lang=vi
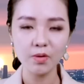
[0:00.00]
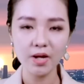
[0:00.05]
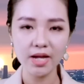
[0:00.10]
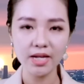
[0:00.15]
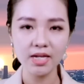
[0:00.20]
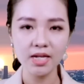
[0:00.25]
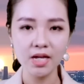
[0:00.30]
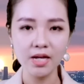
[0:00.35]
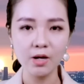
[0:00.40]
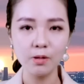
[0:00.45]

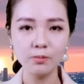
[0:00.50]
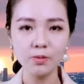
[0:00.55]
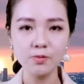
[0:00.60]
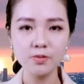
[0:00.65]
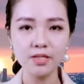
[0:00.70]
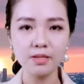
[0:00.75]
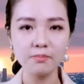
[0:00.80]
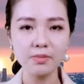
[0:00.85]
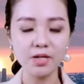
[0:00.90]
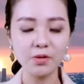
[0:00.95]
đây, Hồng Nhung
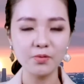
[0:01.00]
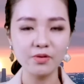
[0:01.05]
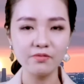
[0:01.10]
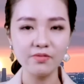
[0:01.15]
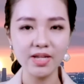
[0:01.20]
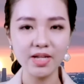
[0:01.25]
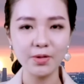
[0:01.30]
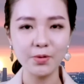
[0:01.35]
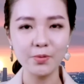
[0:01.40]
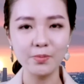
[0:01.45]
xin mời quý
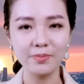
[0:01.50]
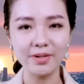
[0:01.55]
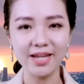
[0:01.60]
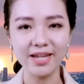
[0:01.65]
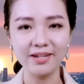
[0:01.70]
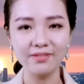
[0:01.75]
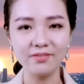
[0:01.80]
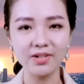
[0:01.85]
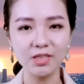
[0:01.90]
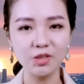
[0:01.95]
vị cùng
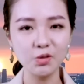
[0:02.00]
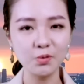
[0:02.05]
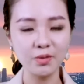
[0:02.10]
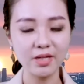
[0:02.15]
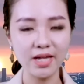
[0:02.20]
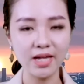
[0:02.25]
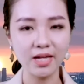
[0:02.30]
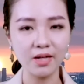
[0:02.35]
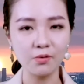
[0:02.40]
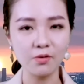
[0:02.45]
đến với chủ
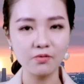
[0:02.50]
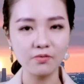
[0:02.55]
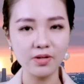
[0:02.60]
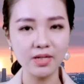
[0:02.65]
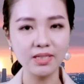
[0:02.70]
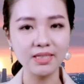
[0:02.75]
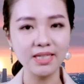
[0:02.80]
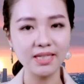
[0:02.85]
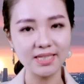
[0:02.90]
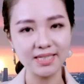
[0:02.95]
đề của
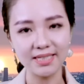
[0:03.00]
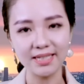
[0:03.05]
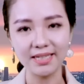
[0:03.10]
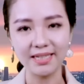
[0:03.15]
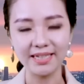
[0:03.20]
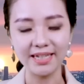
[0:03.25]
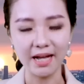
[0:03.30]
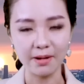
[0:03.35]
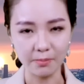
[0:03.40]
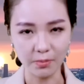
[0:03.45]
phần nhân
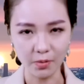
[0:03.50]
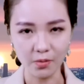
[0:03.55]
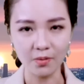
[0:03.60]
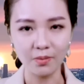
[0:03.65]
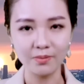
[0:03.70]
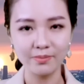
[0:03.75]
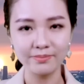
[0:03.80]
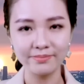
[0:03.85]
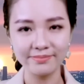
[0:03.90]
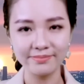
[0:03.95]
sinh cảm ngộ.